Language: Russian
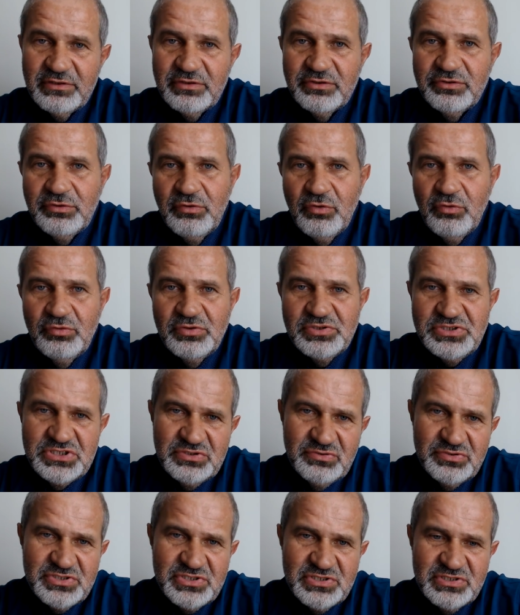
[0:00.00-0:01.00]
Но
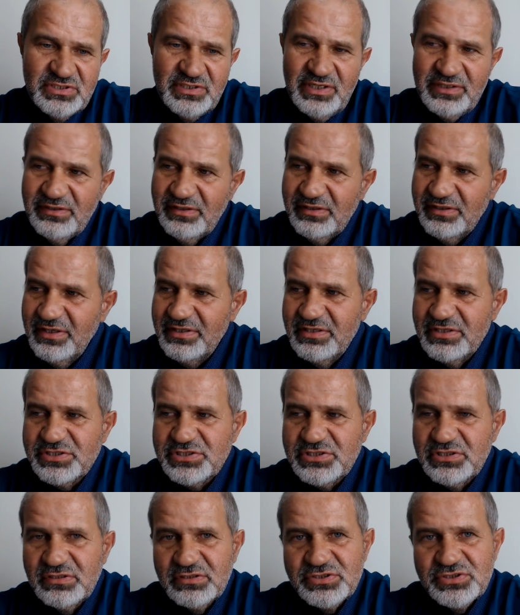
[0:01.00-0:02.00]
очень-очень рады,
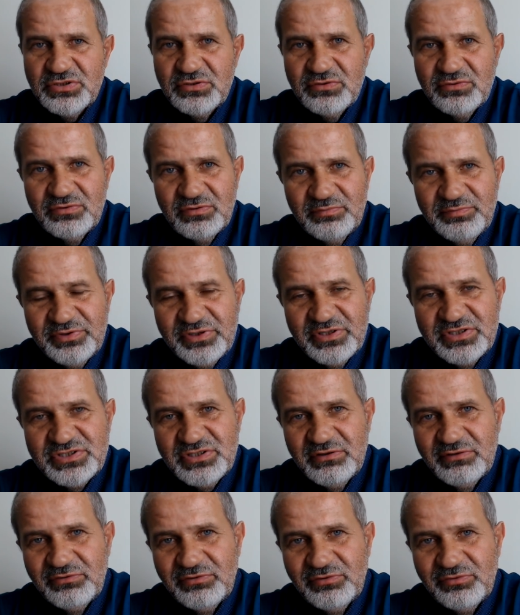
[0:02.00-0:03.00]
конечно, что
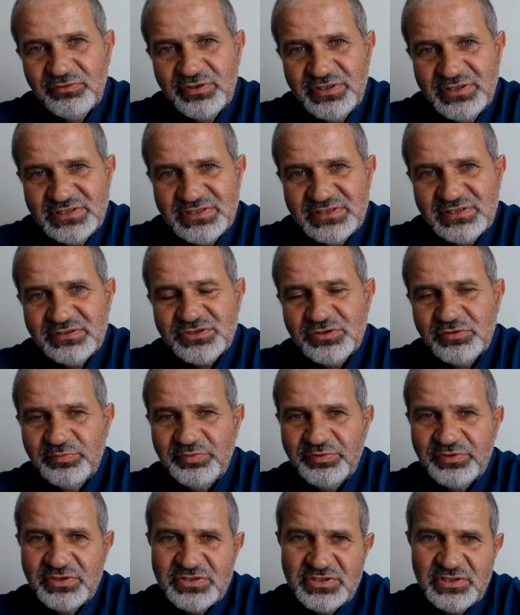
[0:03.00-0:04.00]
приезжают туристы, что
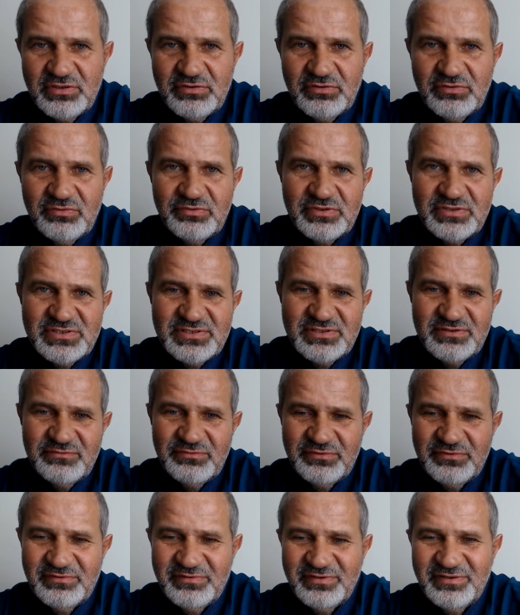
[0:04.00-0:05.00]
приезжают туристы
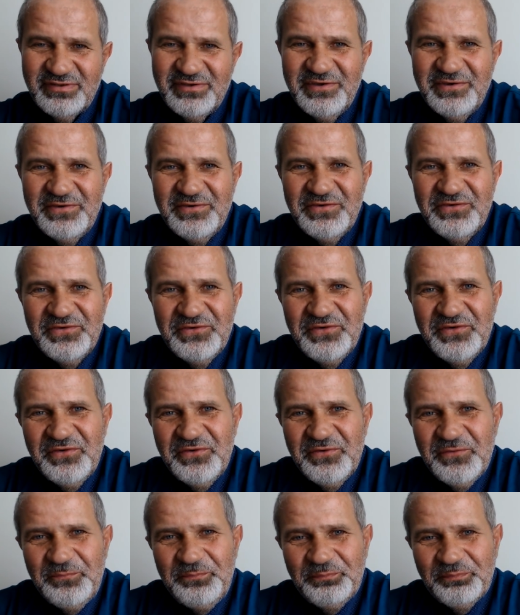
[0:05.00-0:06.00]
вот
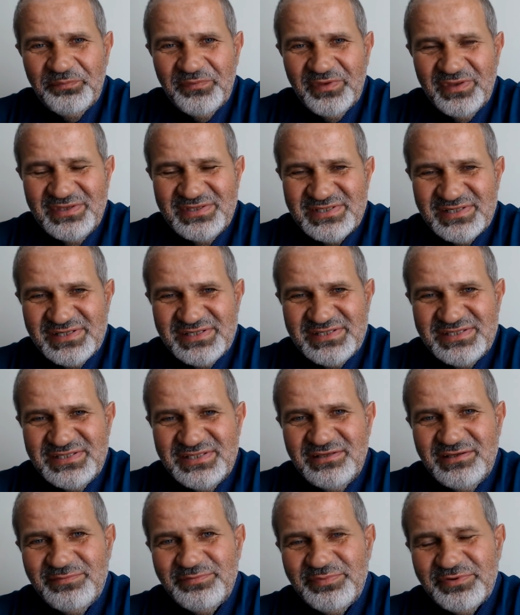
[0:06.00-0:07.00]
из
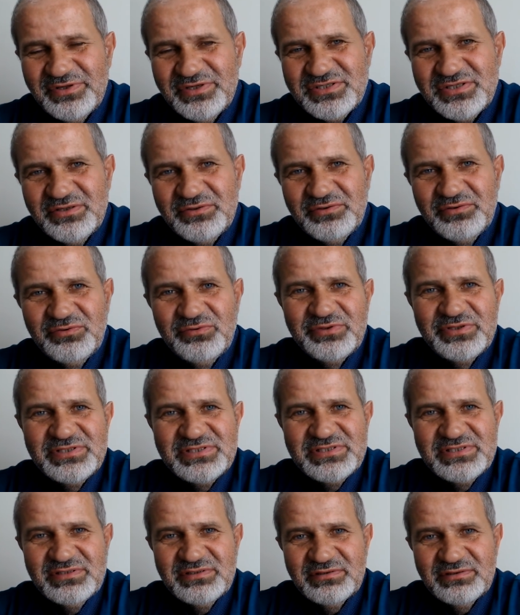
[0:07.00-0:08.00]
России, приезжают
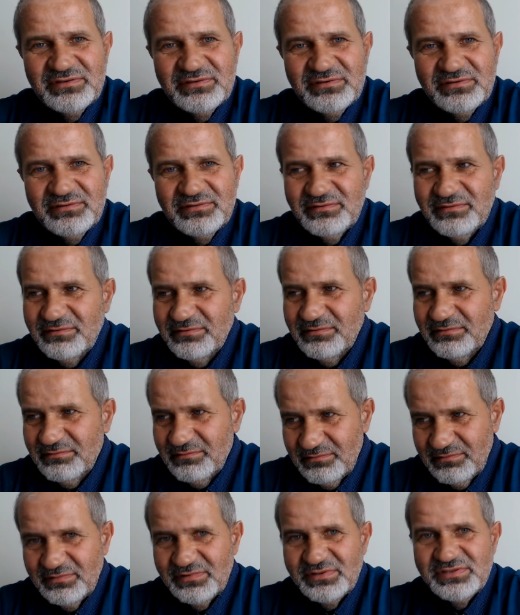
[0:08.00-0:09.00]
туристы э,
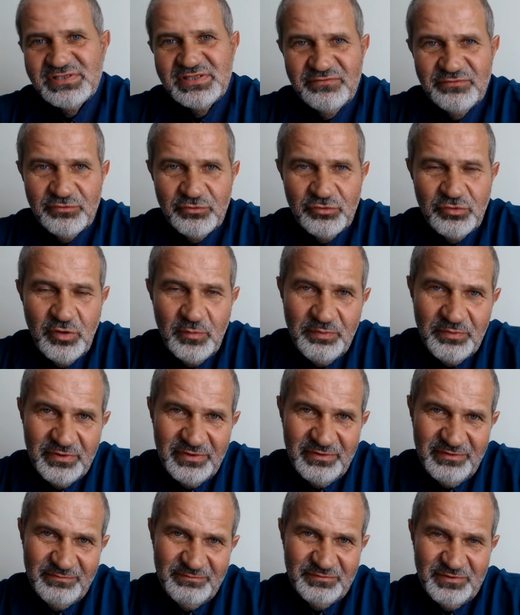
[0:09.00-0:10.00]
из Европы,
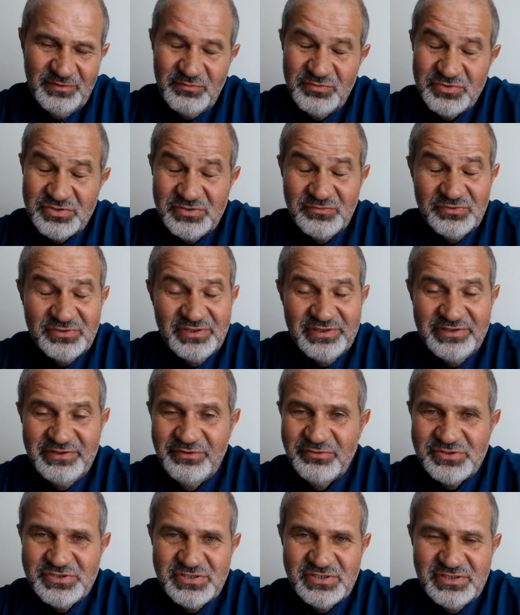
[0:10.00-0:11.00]
потому что вот они
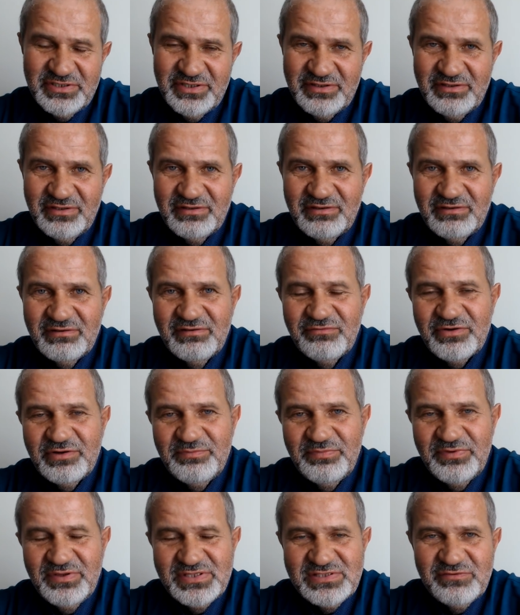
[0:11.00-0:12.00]
очень хотят
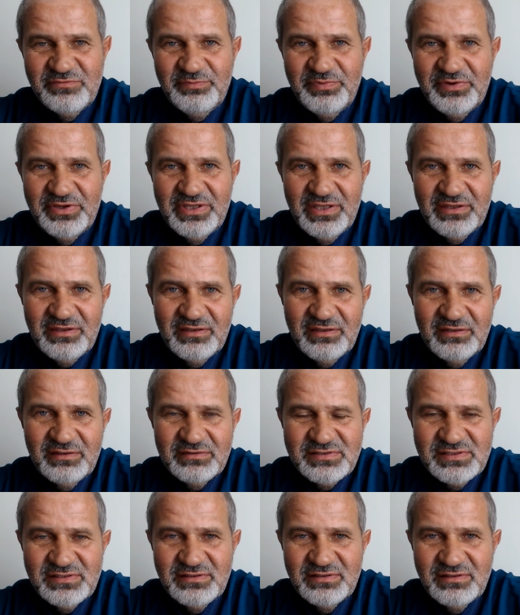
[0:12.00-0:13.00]
европейцев, понятно, так
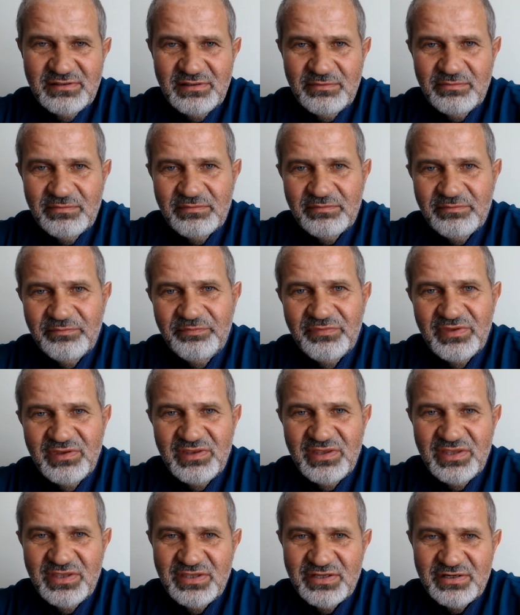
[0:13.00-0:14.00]
сказать, там
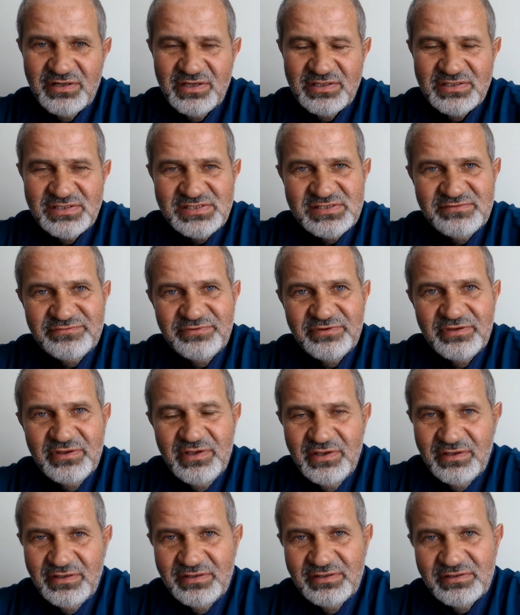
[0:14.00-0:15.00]
не иранцев,
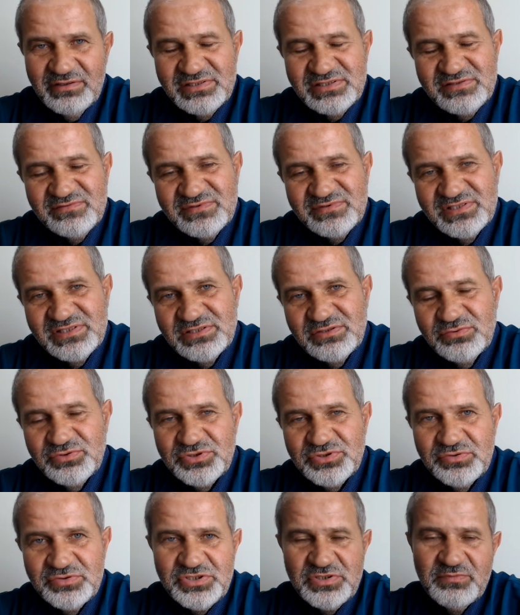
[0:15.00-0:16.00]
иранцев здесь тоже
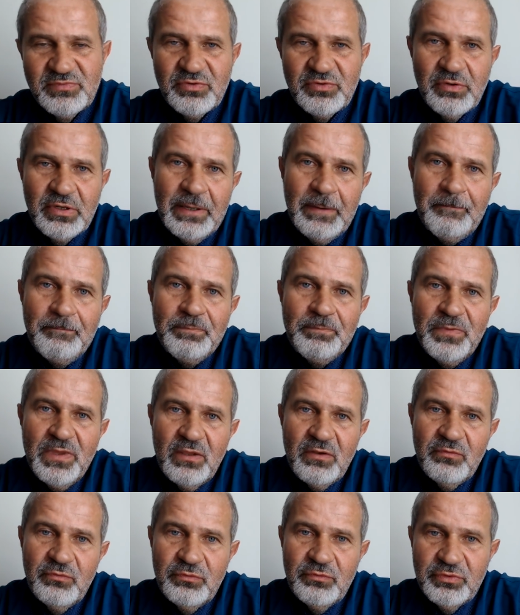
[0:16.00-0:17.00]
очень много,
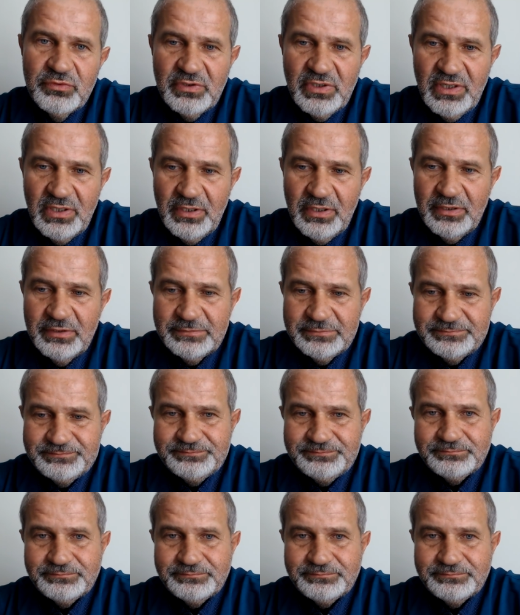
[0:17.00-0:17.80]
вот, а,